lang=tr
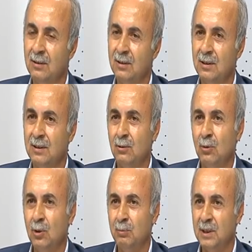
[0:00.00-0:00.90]
Ee,
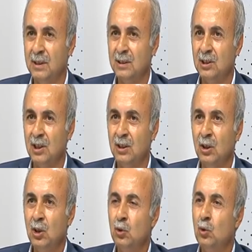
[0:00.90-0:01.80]
olmadı işte
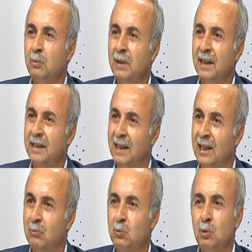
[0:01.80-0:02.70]
tümden
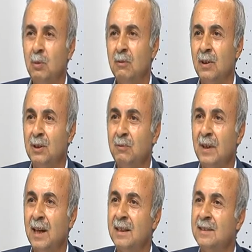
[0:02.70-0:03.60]
gelin, tüme varım
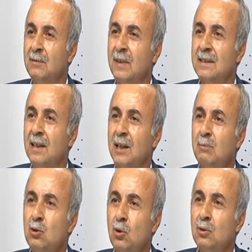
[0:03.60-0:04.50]
vesaire
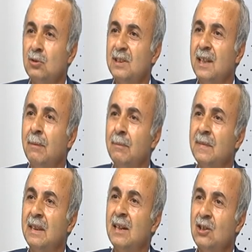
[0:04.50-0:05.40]
birçok sistem
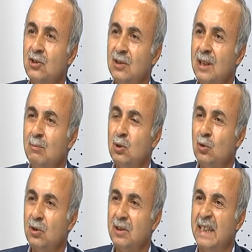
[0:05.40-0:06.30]
değiştirdik.
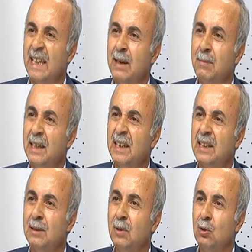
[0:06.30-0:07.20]
Birçok deneme
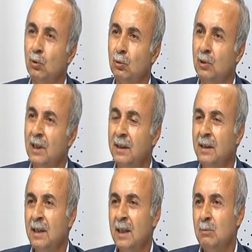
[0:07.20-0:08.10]
yanılma yoluyla
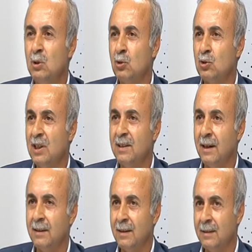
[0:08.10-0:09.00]
birçok şeyi
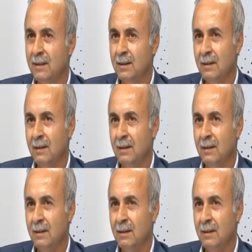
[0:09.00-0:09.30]
terk ettik.